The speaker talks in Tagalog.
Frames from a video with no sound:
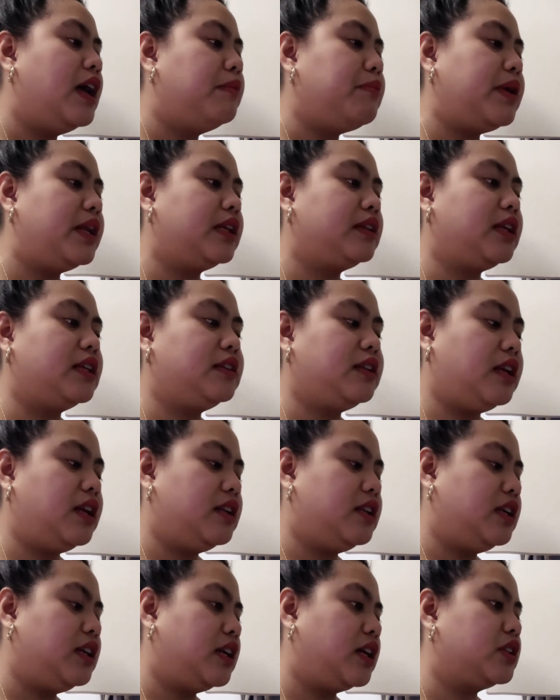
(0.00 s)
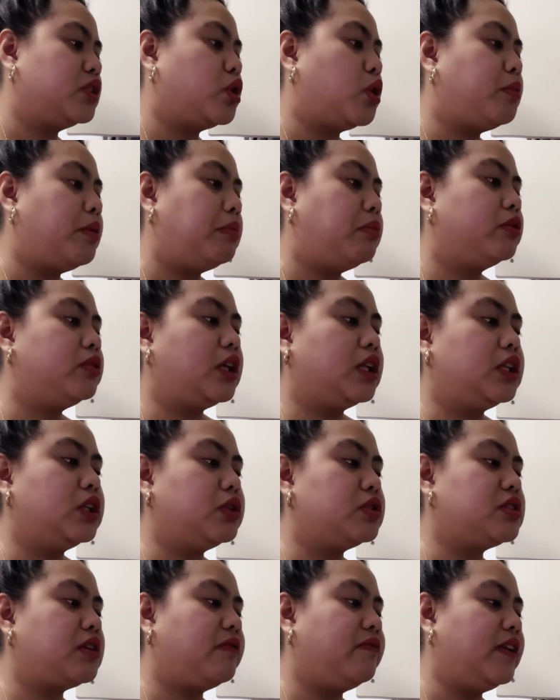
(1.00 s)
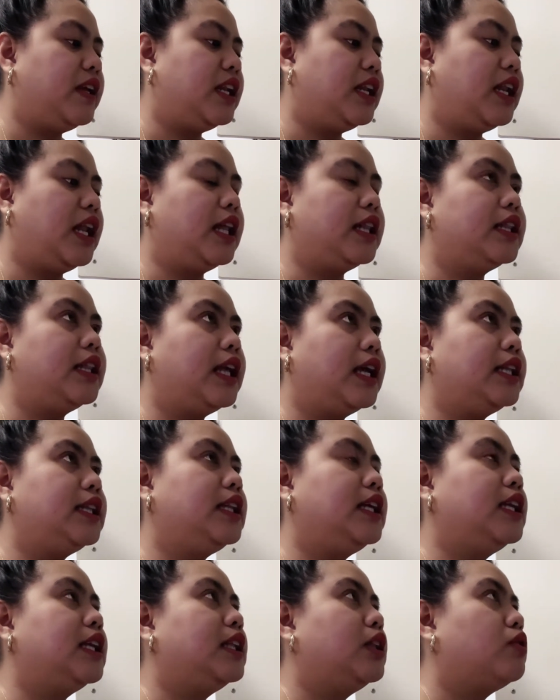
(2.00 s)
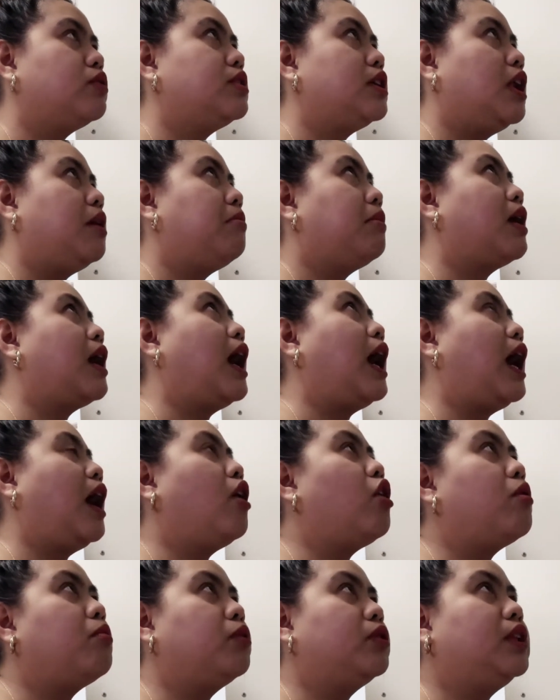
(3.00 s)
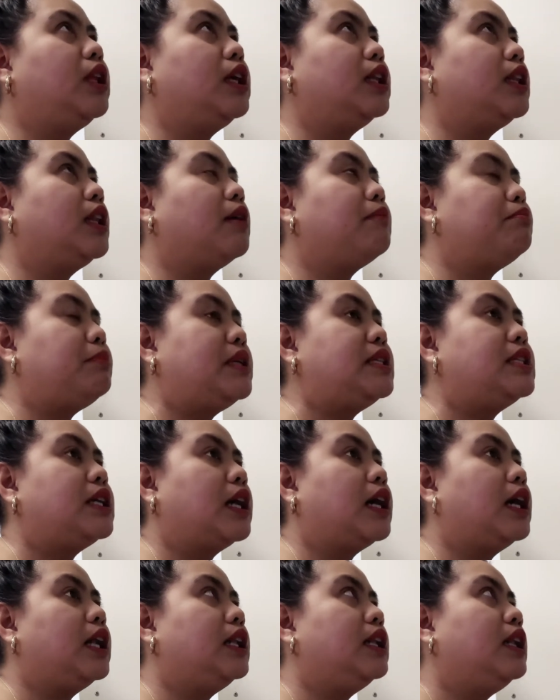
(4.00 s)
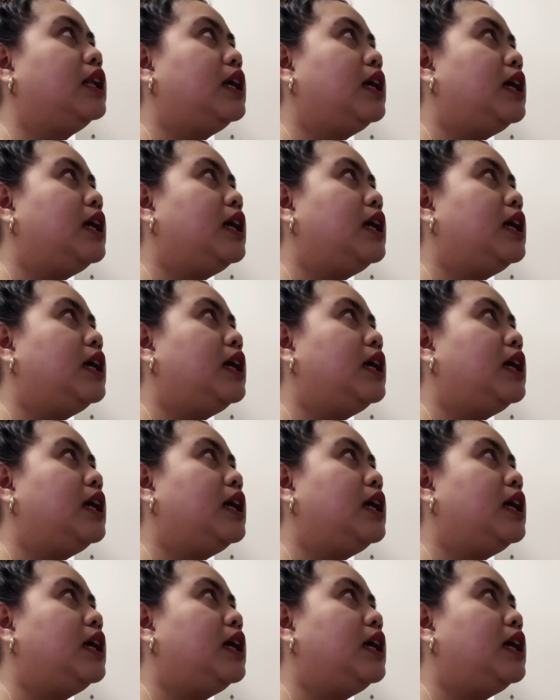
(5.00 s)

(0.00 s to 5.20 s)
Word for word: pinagte-trainingan ko papunta dito sa Finland na hindi na daw sila mag accommodate ng physical